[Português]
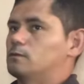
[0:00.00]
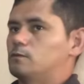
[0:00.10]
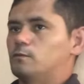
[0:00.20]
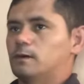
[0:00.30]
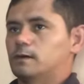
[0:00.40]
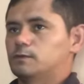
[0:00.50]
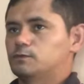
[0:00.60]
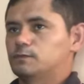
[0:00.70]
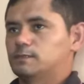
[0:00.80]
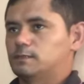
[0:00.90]
eu
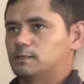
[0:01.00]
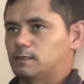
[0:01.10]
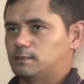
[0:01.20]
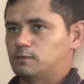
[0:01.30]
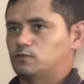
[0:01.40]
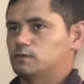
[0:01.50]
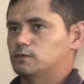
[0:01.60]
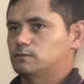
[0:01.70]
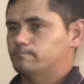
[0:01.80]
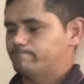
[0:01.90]
acho que a
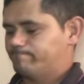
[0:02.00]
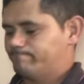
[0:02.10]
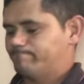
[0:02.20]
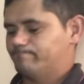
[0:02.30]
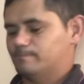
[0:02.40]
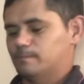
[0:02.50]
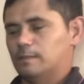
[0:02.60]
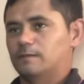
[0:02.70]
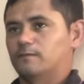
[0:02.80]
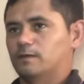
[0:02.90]
deusa
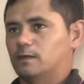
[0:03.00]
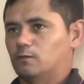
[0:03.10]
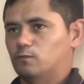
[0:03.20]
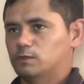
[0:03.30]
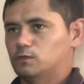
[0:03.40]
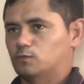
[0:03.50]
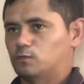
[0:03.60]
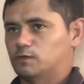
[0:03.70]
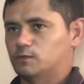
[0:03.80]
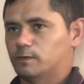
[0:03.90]
deve falar algumas
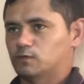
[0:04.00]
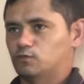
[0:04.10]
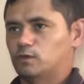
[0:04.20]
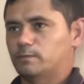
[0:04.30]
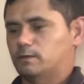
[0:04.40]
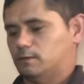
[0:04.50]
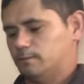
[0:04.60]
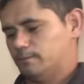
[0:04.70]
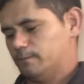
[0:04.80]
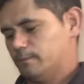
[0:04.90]
coisas para sua irmã.
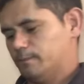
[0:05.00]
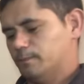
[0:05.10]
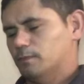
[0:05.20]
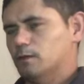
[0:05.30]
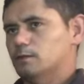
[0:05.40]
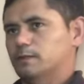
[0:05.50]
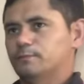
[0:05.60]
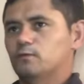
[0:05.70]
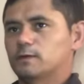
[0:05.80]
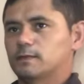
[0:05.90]
Até
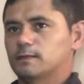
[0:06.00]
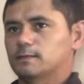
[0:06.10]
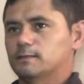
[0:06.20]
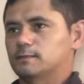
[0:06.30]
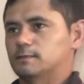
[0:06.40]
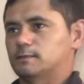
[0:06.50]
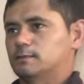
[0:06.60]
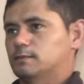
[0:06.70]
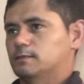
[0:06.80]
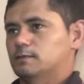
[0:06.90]
porque ela,
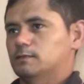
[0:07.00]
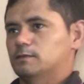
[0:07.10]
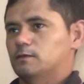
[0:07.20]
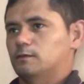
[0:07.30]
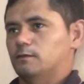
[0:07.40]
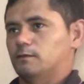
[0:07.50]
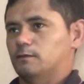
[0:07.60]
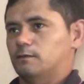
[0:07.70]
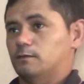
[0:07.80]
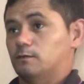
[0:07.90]

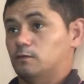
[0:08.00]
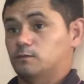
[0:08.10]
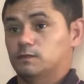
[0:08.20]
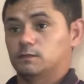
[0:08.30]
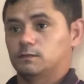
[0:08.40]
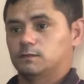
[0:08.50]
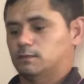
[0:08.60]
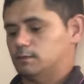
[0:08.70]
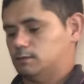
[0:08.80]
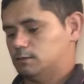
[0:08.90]
é, como se diz,
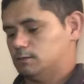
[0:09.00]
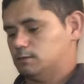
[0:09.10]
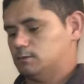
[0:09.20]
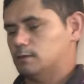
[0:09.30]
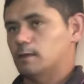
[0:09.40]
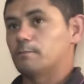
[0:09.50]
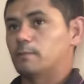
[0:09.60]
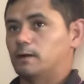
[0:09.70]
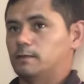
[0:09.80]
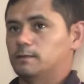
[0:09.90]
ela é
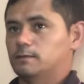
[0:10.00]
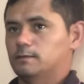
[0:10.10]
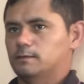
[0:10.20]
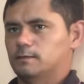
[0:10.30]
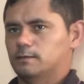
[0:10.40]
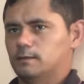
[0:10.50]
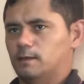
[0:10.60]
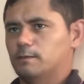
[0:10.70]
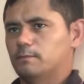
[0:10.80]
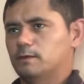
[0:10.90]
mãe, né?
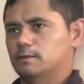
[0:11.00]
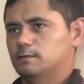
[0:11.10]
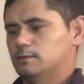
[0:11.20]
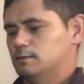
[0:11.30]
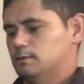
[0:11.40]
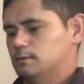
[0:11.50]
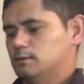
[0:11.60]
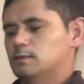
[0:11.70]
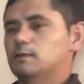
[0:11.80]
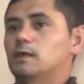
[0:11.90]
Ela é mãe
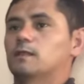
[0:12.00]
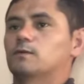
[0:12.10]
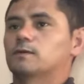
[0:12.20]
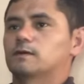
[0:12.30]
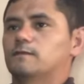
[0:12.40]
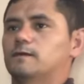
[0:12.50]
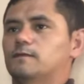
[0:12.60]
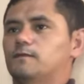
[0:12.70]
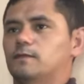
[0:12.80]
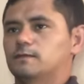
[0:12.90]
e ela não quer ver a
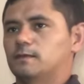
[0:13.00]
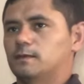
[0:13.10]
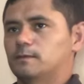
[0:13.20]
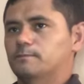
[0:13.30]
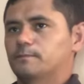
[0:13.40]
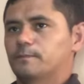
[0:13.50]
filha dela